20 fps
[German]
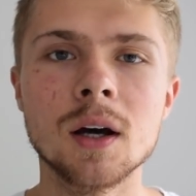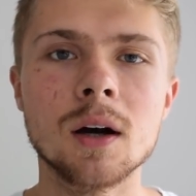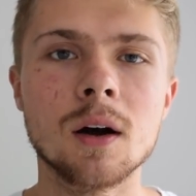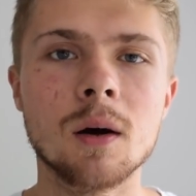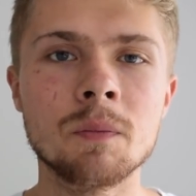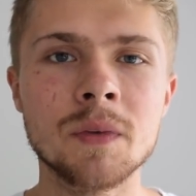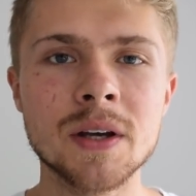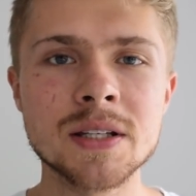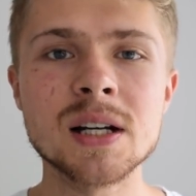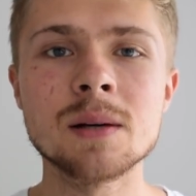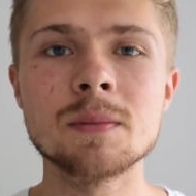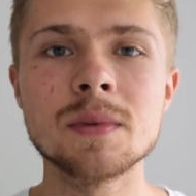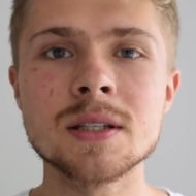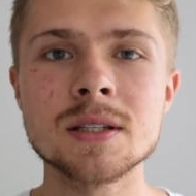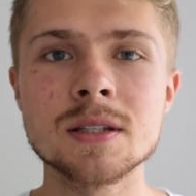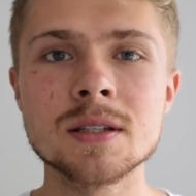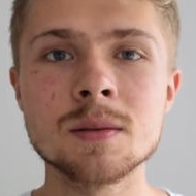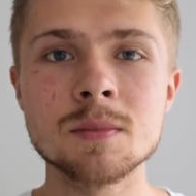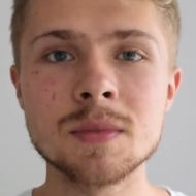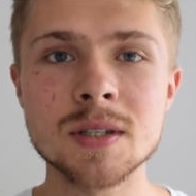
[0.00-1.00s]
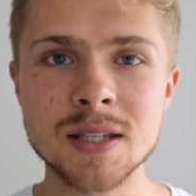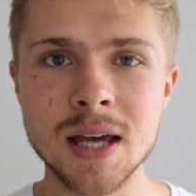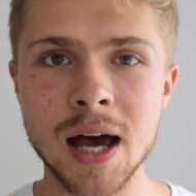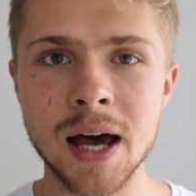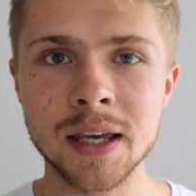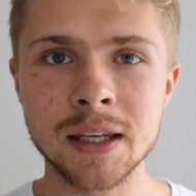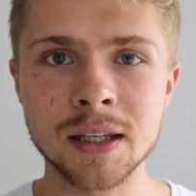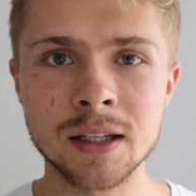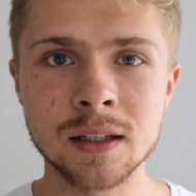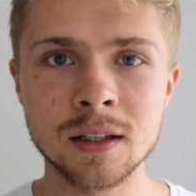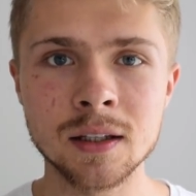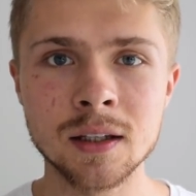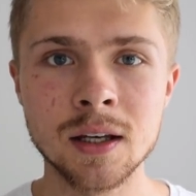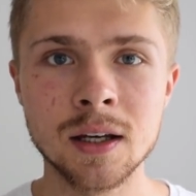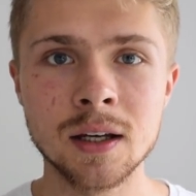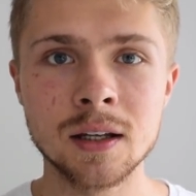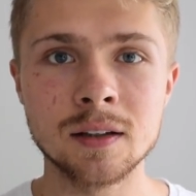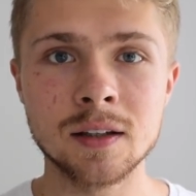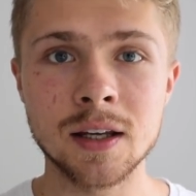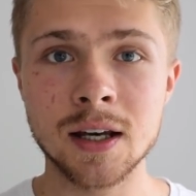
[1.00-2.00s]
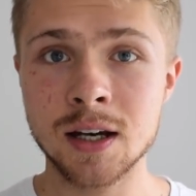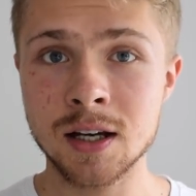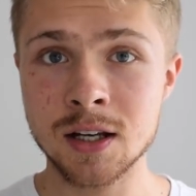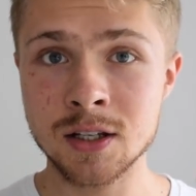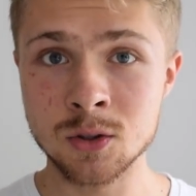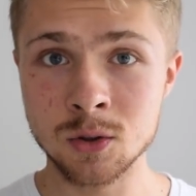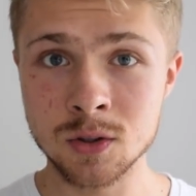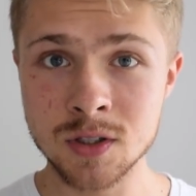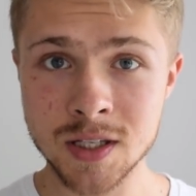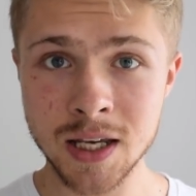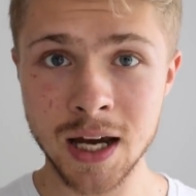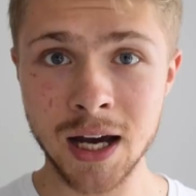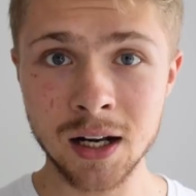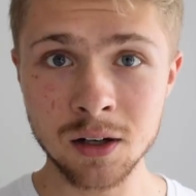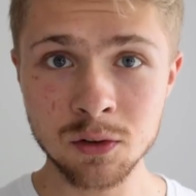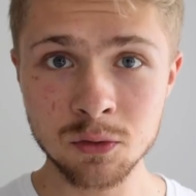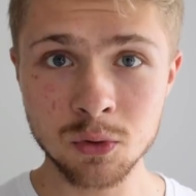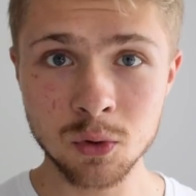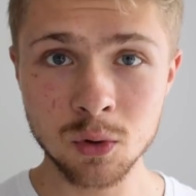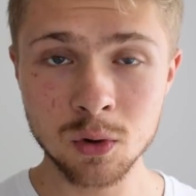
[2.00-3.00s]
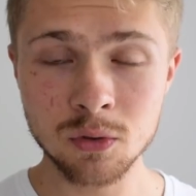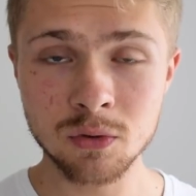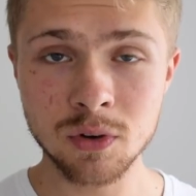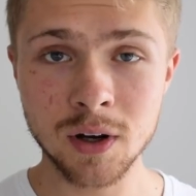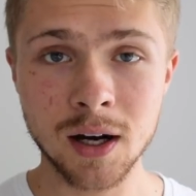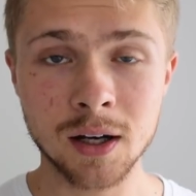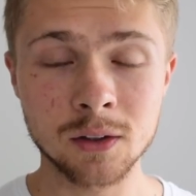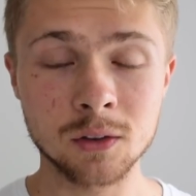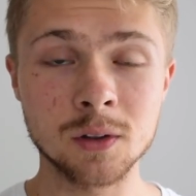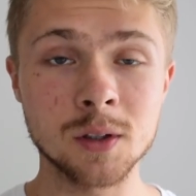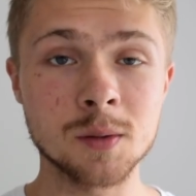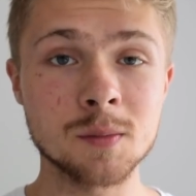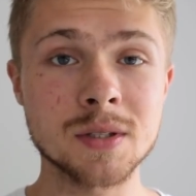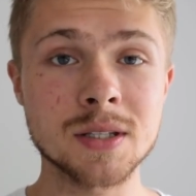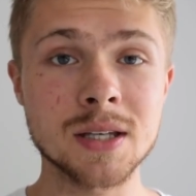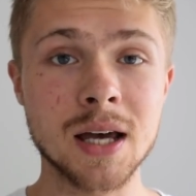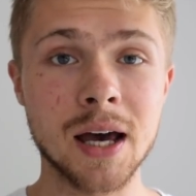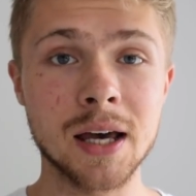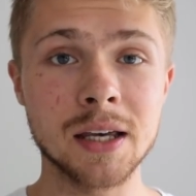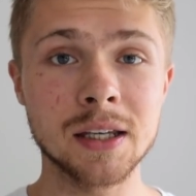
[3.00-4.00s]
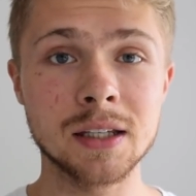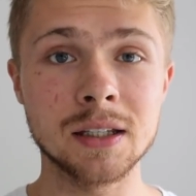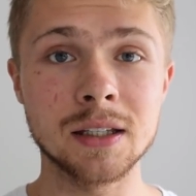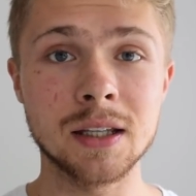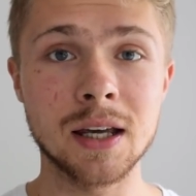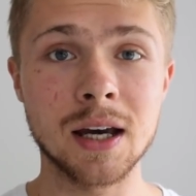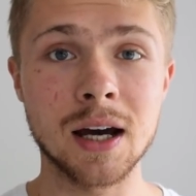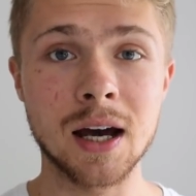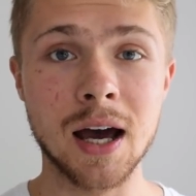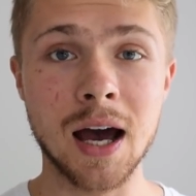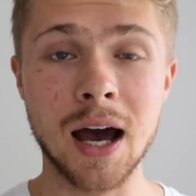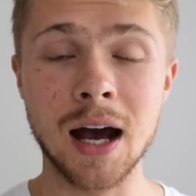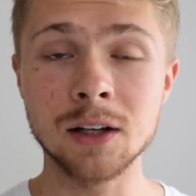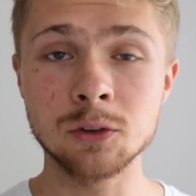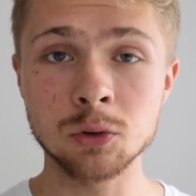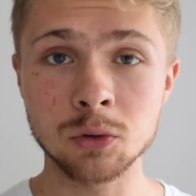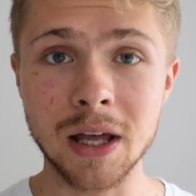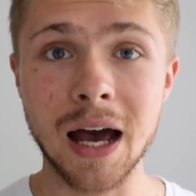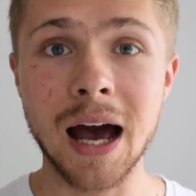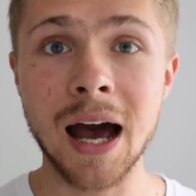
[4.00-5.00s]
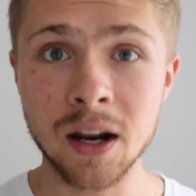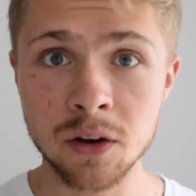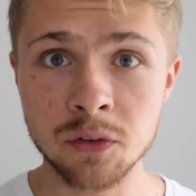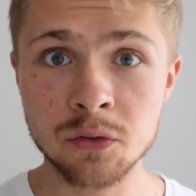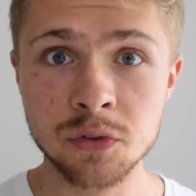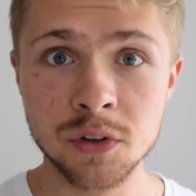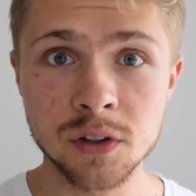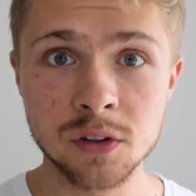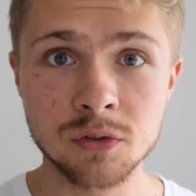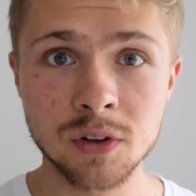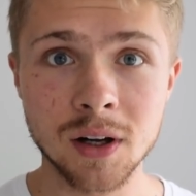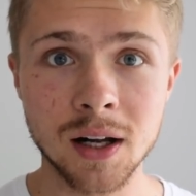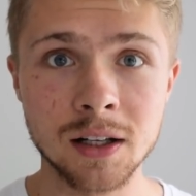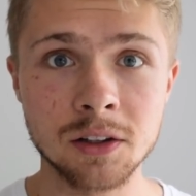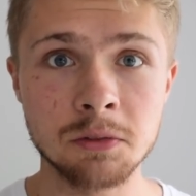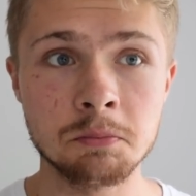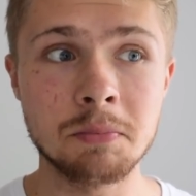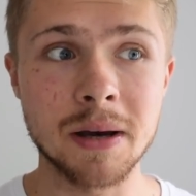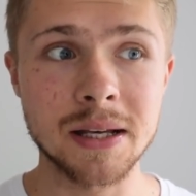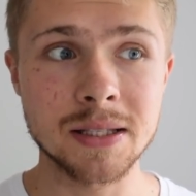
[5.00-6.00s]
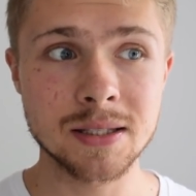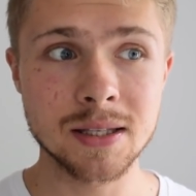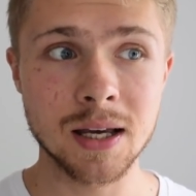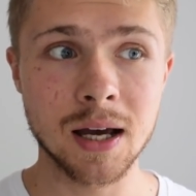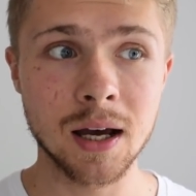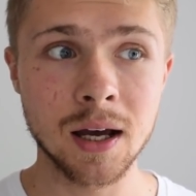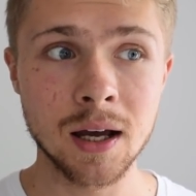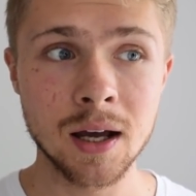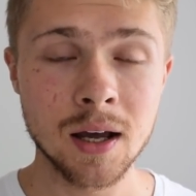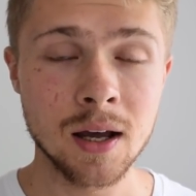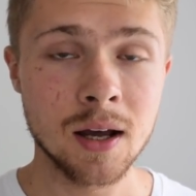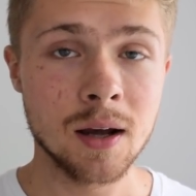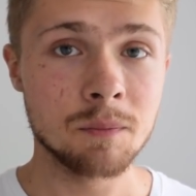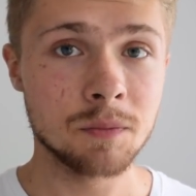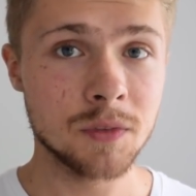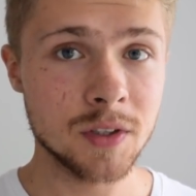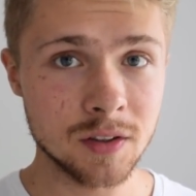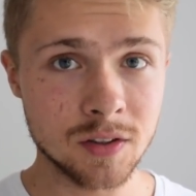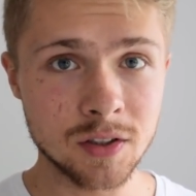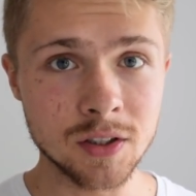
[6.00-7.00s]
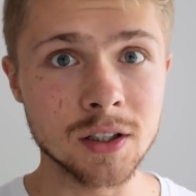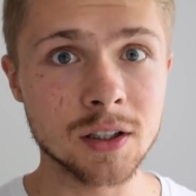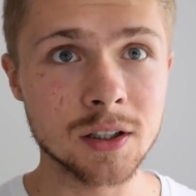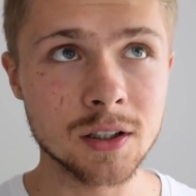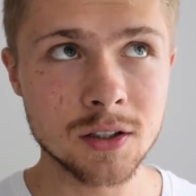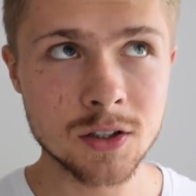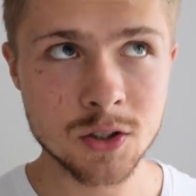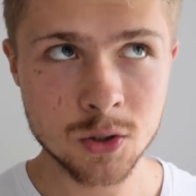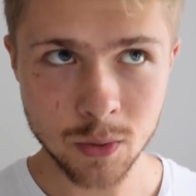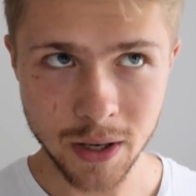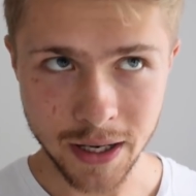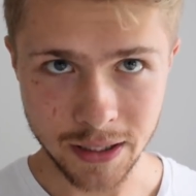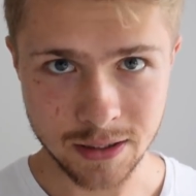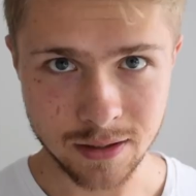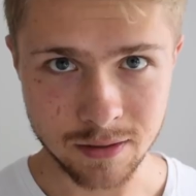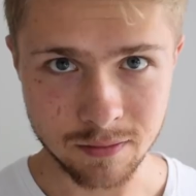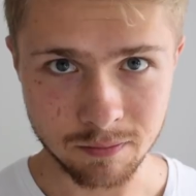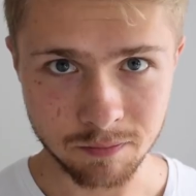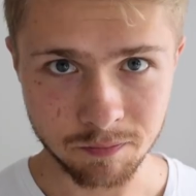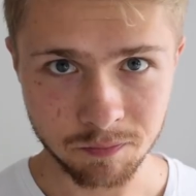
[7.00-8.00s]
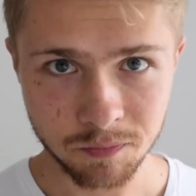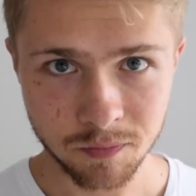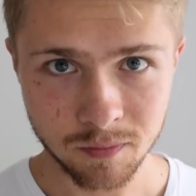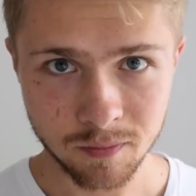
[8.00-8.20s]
Und deshalb ist es im Zeichen der sozialen Wohlfahrt und im Zeichen der Erhaltung der Artenvielfalt besser, die Tiere zu essen.